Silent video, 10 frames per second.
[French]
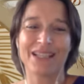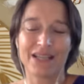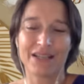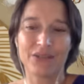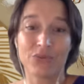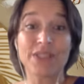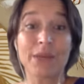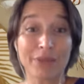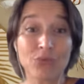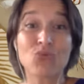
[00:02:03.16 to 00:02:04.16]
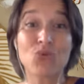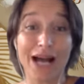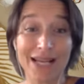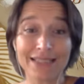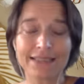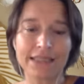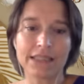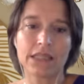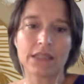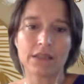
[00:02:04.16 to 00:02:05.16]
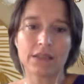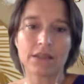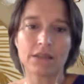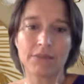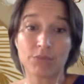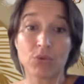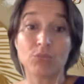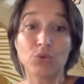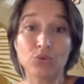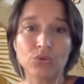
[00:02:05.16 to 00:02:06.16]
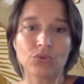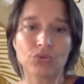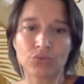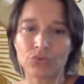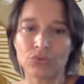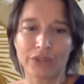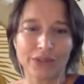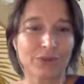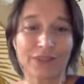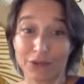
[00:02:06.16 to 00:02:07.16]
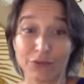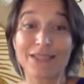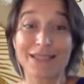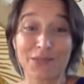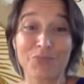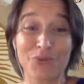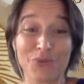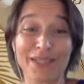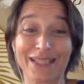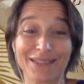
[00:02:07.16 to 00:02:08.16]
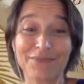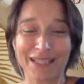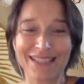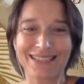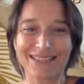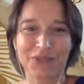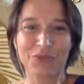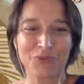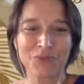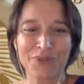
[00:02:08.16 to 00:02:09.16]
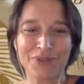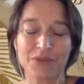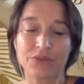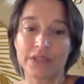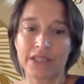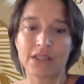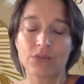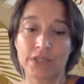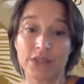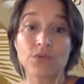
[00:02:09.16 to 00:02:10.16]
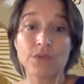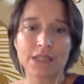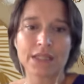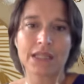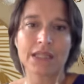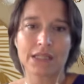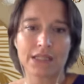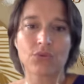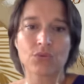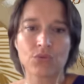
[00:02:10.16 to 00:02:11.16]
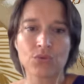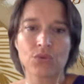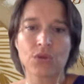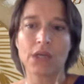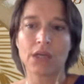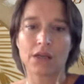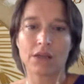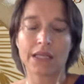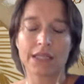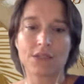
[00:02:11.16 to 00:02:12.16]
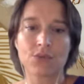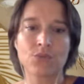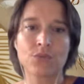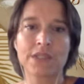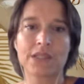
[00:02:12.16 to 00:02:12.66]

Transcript: Euh, on n'y a pas toujours accès, euh, mais pour beaucoup d'entre nous, enfin dans 97% des cas très exactement, on, a, on a tous accès à des ressources. la question, c'est